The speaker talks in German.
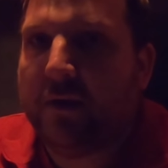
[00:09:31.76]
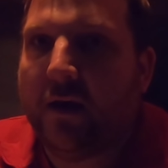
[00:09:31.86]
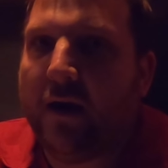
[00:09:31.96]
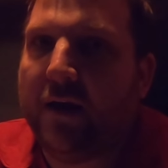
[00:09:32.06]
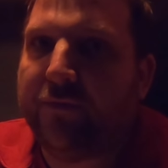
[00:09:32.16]

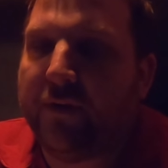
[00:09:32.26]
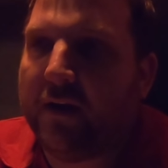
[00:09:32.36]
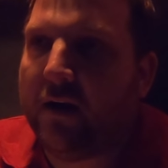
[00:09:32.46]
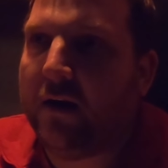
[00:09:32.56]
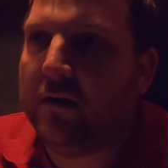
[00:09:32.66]
mir
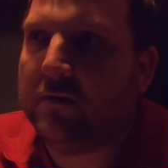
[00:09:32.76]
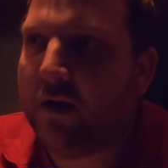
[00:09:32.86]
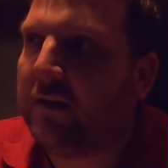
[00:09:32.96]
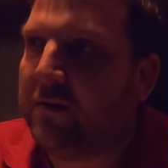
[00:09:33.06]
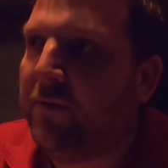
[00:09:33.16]
entweder,
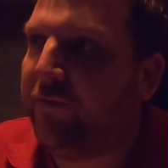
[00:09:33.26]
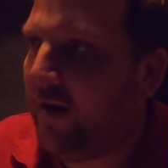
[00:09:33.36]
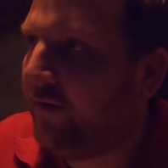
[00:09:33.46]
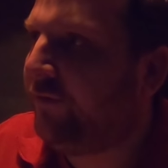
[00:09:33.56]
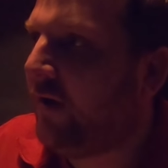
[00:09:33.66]
ja, dass mir ein
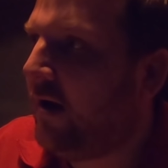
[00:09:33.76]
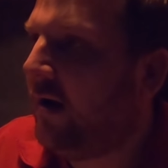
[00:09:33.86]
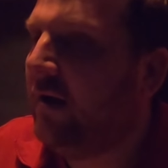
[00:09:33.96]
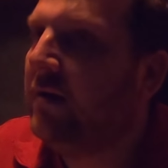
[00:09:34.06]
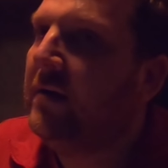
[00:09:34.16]

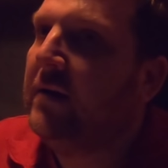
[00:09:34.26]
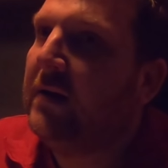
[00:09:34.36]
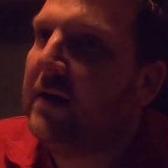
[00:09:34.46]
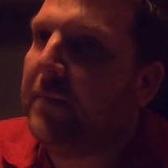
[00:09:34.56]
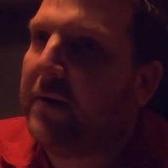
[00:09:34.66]
Fernfahrer
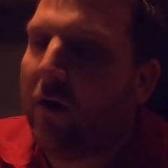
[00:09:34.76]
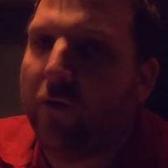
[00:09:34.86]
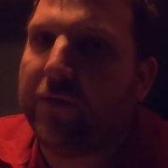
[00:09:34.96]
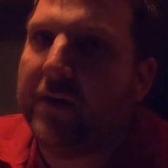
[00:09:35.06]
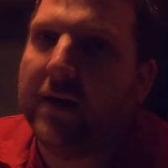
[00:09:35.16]
immer einen
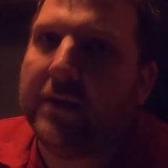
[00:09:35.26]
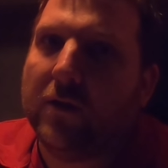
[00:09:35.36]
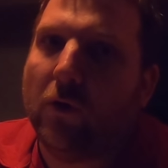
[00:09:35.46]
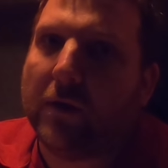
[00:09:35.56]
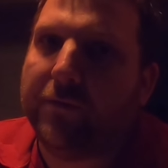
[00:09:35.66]
Auflieger
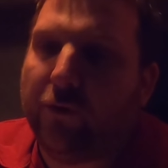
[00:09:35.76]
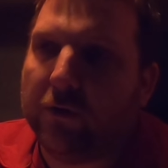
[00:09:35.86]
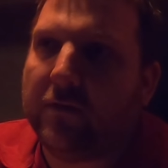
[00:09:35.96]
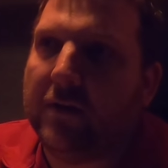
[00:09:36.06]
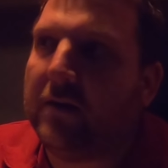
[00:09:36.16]
nach Nordheim
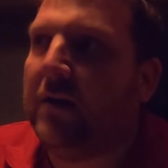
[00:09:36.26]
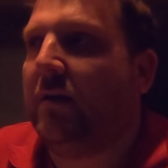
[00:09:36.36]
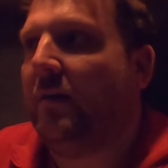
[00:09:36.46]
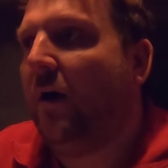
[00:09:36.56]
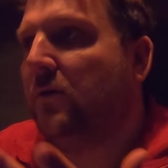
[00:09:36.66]
vorzieht,
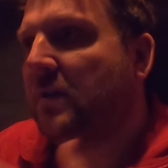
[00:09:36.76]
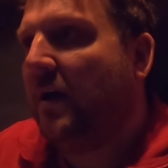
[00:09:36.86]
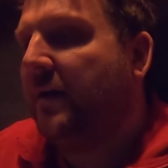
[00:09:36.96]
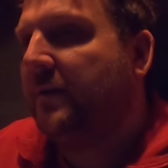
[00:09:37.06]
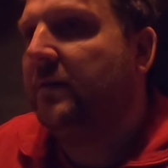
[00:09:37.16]
ich ihn
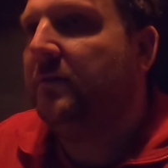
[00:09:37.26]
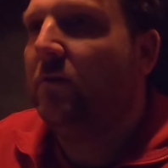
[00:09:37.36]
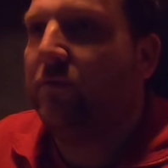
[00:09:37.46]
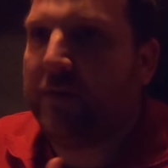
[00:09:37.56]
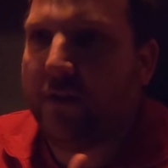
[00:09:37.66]
auslade
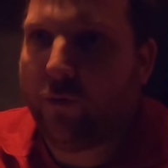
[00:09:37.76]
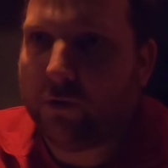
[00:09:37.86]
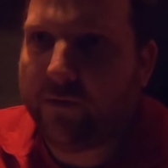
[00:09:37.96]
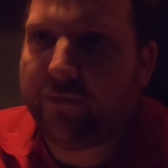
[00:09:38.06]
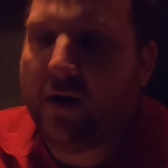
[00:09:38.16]
und wir nach
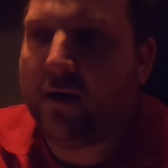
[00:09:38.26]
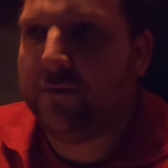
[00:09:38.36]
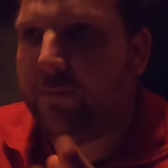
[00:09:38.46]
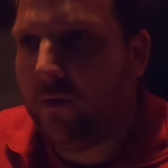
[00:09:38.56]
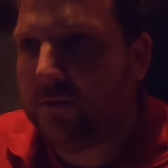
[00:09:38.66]
Nordheim
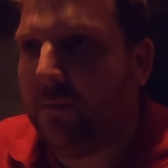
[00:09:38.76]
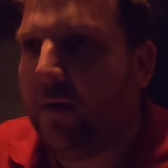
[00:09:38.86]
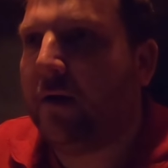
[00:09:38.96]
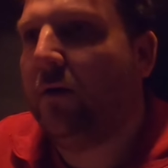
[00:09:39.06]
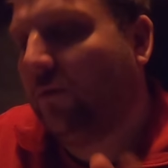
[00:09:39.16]
fahre, Pause
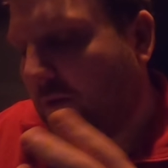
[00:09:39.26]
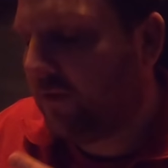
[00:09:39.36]
mache und